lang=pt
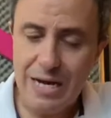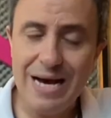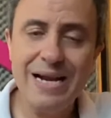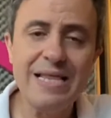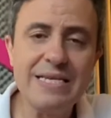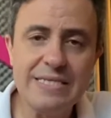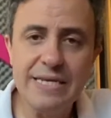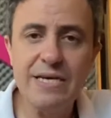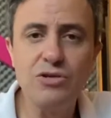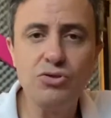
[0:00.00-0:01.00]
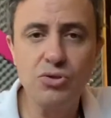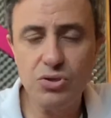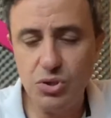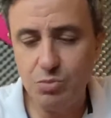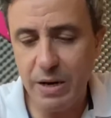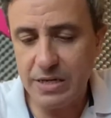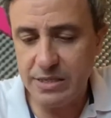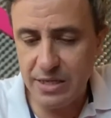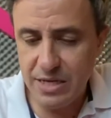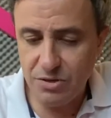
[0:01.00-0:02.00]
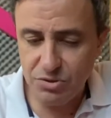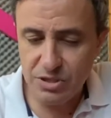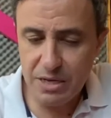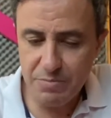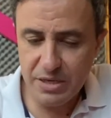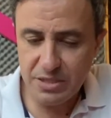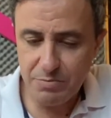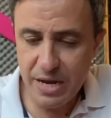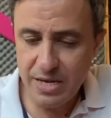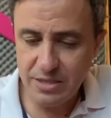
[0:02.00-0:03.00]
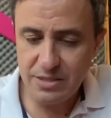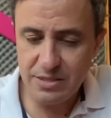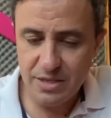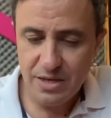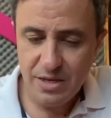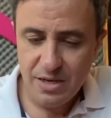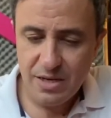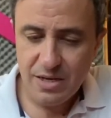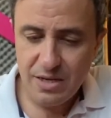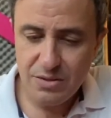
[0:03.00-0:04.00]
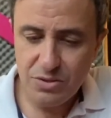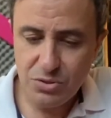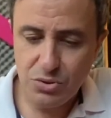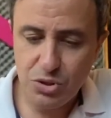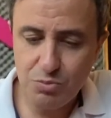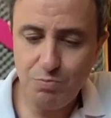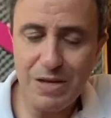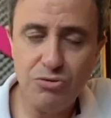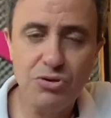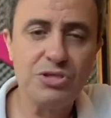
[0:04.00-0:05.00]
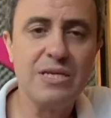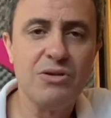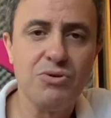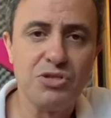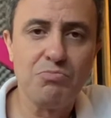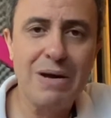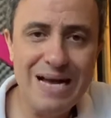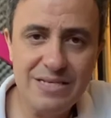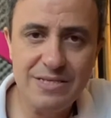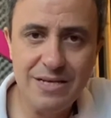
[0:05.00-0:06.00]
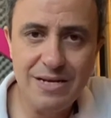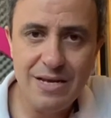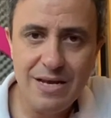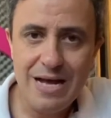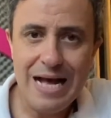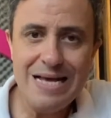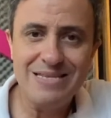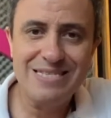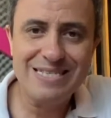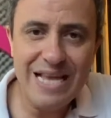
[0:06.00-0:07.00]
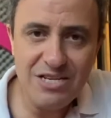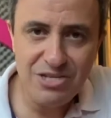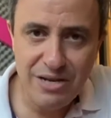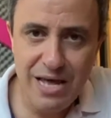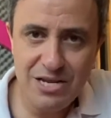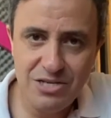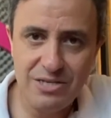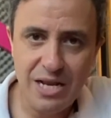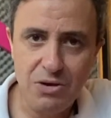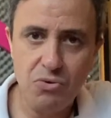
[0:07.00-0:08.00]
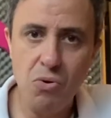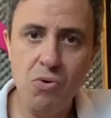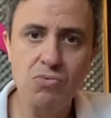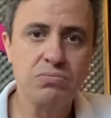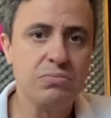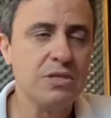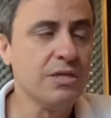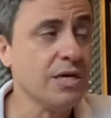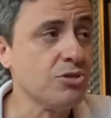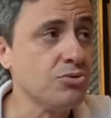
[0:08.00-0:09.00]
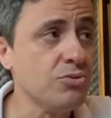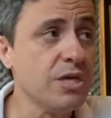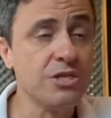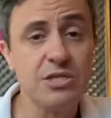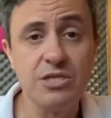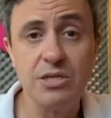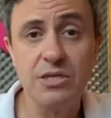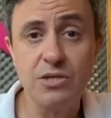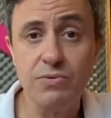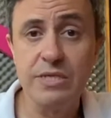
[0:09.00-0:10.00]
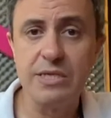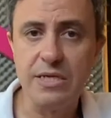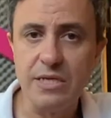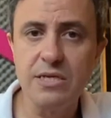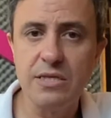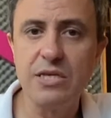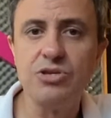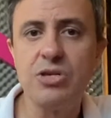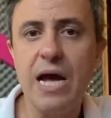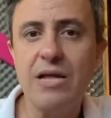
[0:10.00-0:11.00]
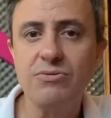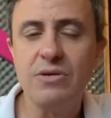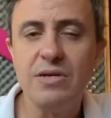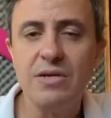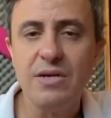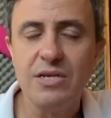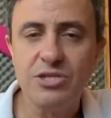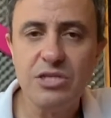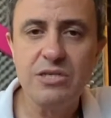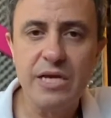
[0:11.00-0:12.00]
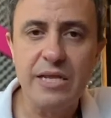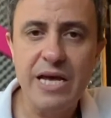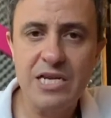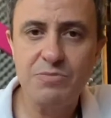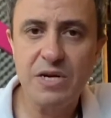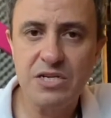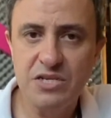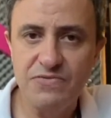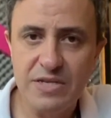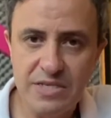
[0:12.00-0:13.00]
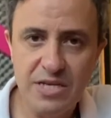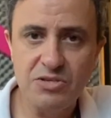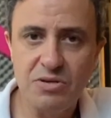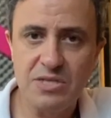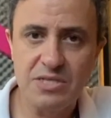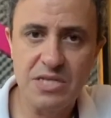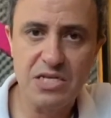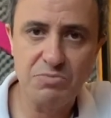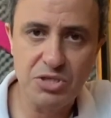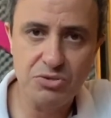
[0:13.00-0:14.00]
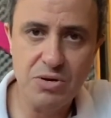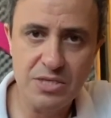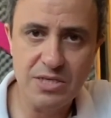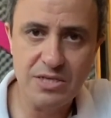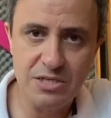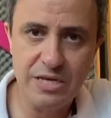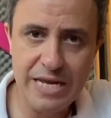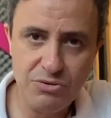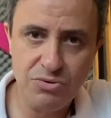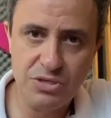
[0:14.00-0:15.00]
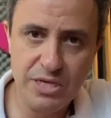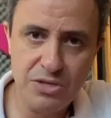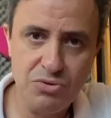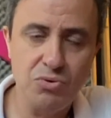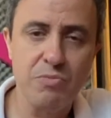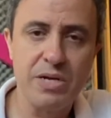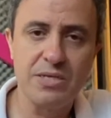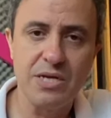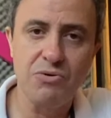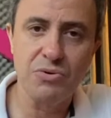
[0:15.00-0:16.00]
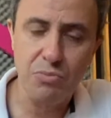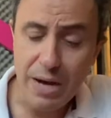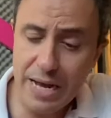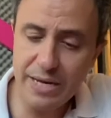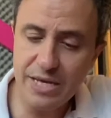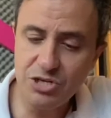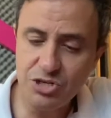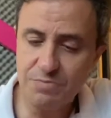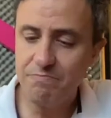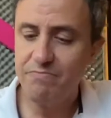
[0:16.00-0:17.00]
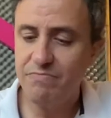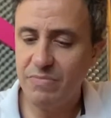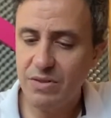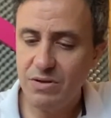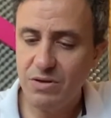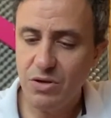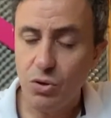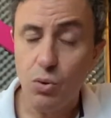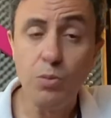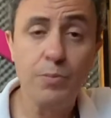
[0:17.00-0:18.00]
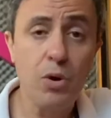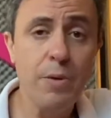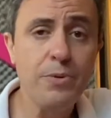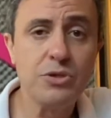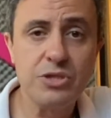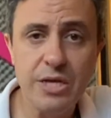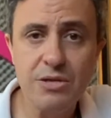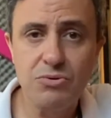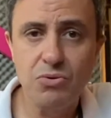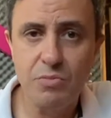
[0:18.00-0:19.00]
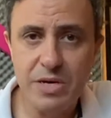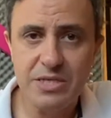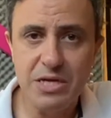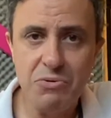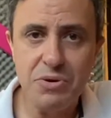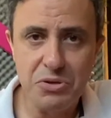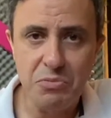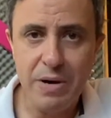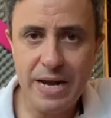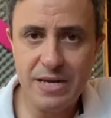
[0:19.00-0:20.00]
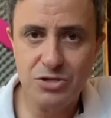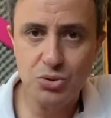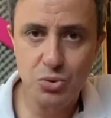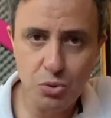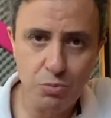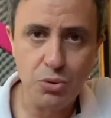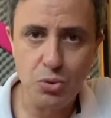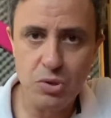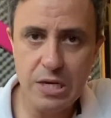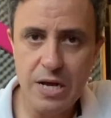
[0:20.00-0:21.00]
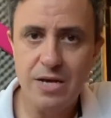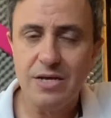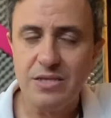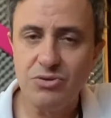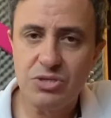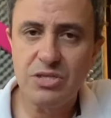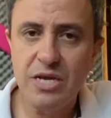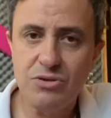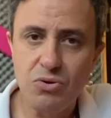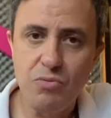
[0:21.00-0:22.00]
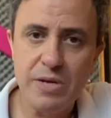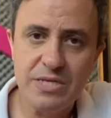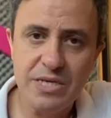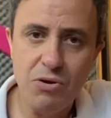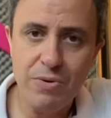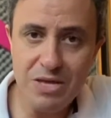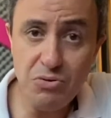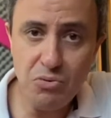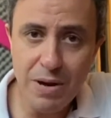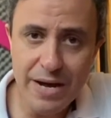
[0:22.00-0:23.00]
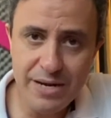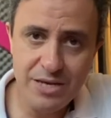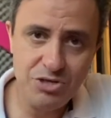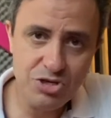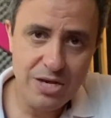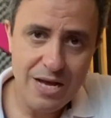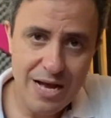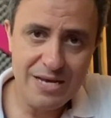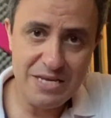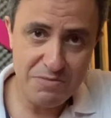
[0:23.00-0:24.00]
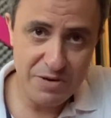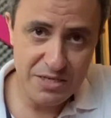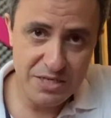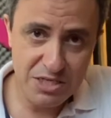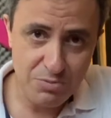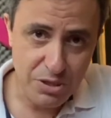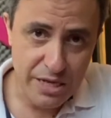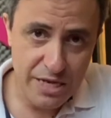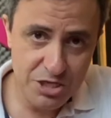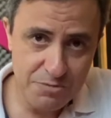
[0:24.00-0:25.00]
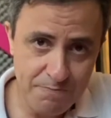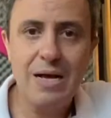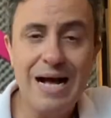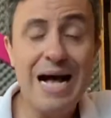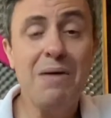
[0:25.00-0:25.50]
Agradecer aqui os nossos parceiros, né, principais, uh, nossos patrocinadores master, a Statnet Telecom, que ajuda a gente aqui com esse link dedicado de internet para a gente fazer as nossas transmissões aqui direto do Centro Comercial Euromarket. Market o próprio Centro Comercial Euromarket, o Grupo Luca e o Centro Comercial Euromarket aqui em Presidente Prudente. A